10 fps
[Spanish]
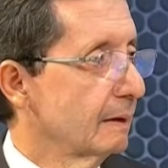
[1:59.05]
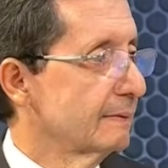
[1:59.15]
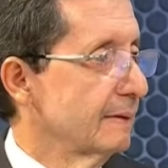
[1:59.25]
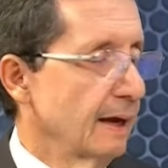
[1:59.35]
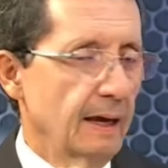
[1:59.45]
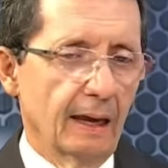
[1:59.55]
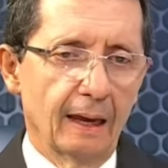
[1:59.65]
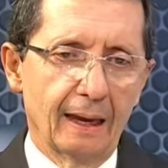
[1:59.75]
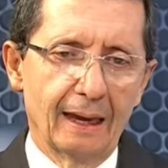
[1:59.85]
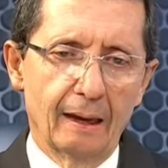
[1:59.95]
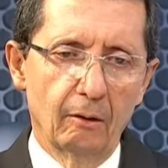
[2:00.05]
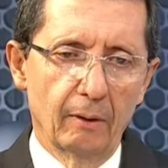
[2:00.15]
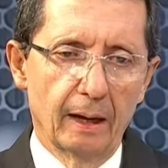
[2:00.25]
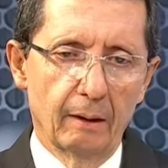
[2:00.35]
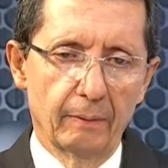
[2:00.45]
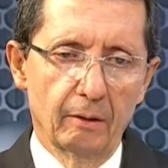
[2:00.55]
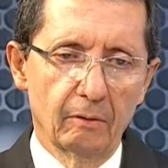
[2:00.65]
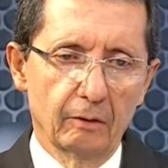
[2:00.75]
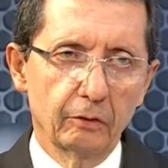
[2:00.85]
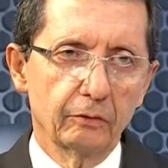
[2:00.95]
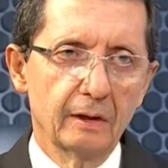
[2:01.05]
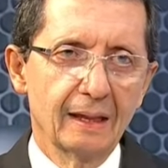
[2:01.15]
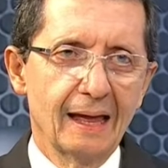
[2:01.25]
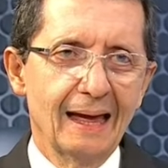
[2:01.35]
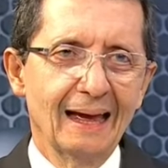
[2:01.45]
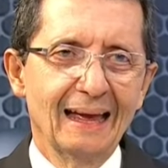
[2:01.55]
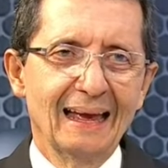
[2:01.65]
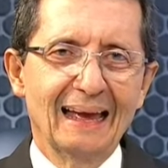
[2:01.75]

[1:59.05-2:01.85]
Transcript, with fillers: sí, eh, eh, eh, es, una sociedad